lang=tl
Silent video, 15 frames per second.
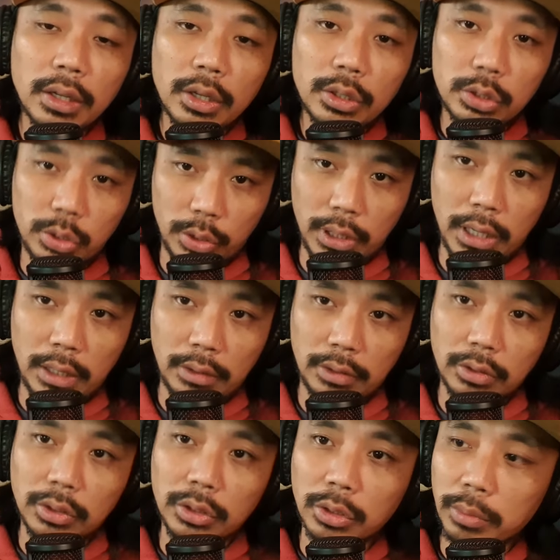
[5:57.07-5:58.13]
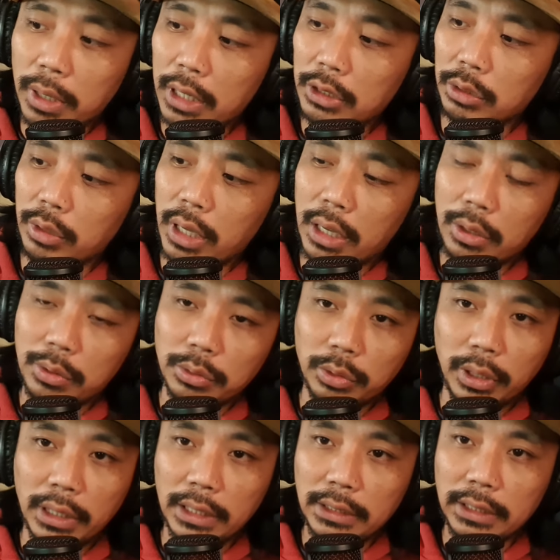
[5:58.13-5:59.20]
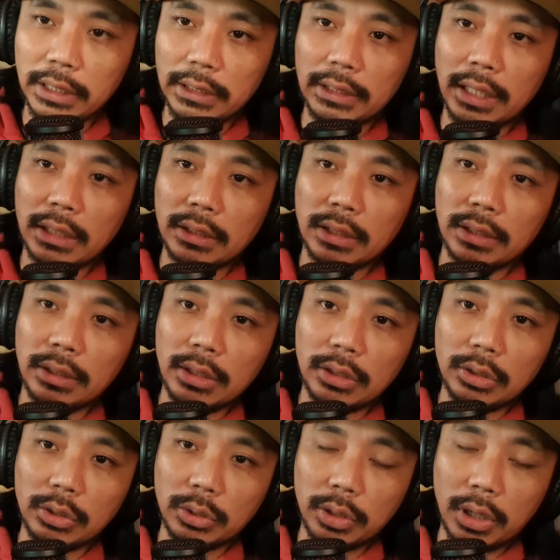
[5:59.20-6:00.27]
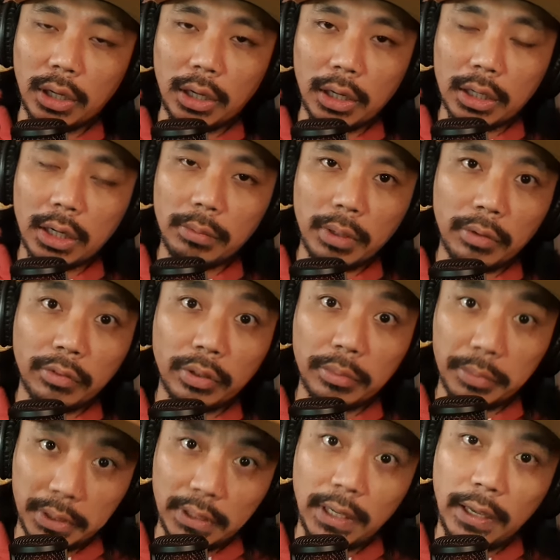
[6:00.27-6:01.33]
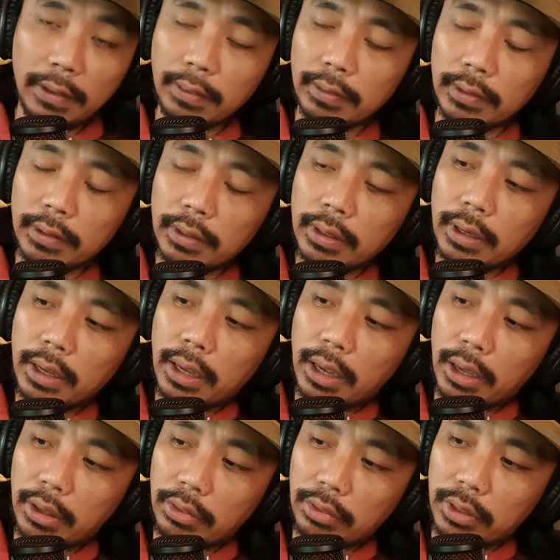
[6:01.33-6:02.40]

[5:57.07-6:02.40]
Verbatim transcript: So, yan. Lumakas yung echo nung in-adjust natin dito uh, coming from V8. And